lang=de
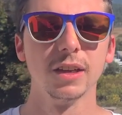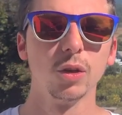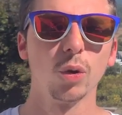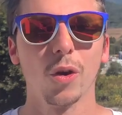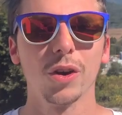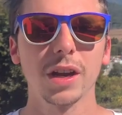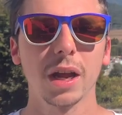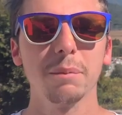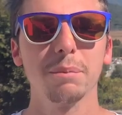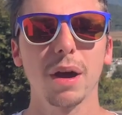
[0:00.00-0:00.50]

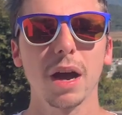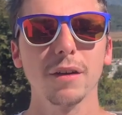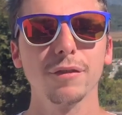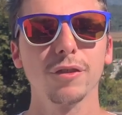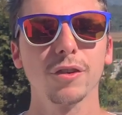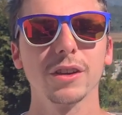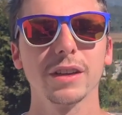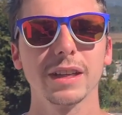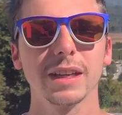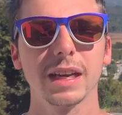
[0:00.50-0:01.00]
Und ein paar
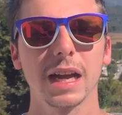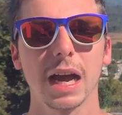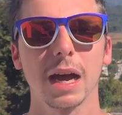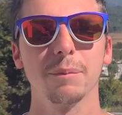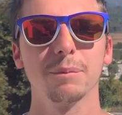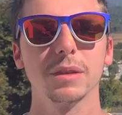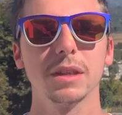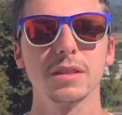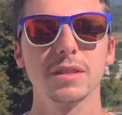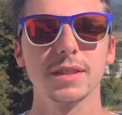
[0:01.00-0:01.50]
von denen
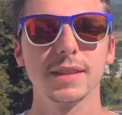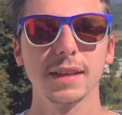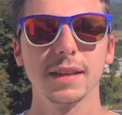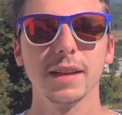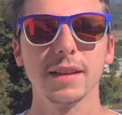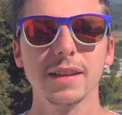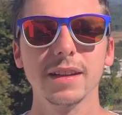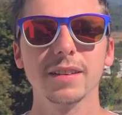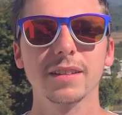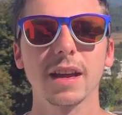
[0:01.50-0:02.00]
haben die
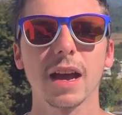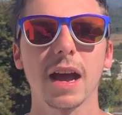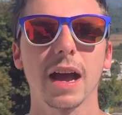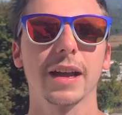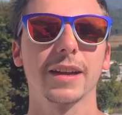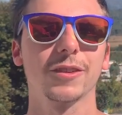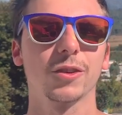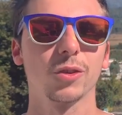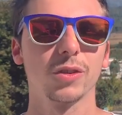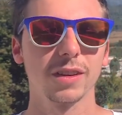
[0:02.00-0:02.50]
Ziele nicht
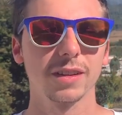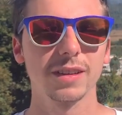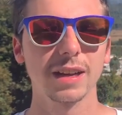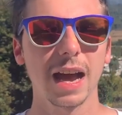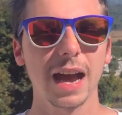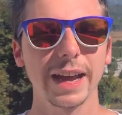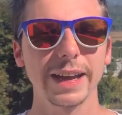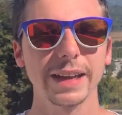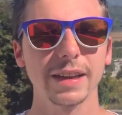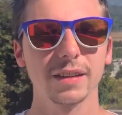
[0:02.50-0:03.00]
erreicht und
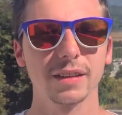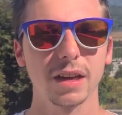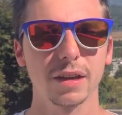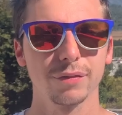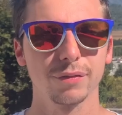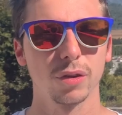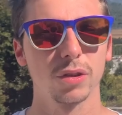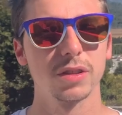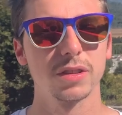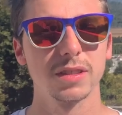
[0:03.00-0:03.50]
drei
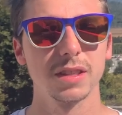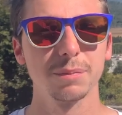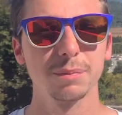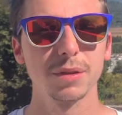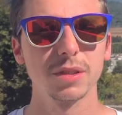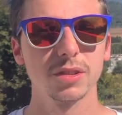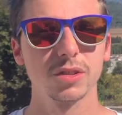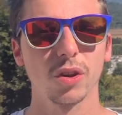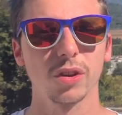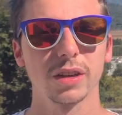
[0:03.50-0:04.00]
davon sind
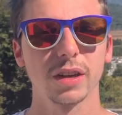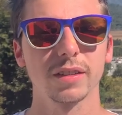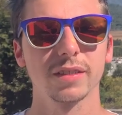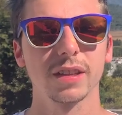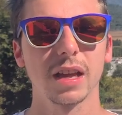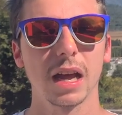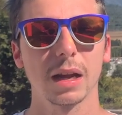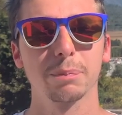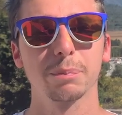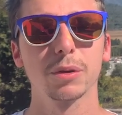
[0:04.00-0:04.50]
besonders
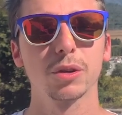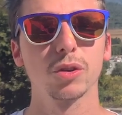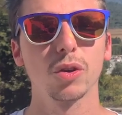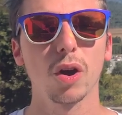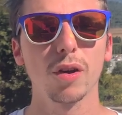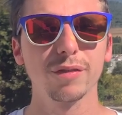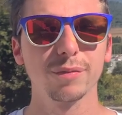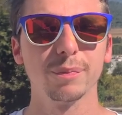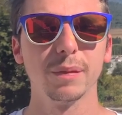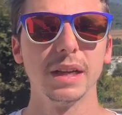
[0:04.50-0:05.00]
hart
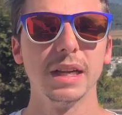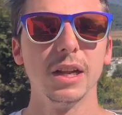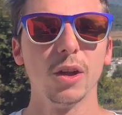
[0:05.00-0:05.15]
betroffen.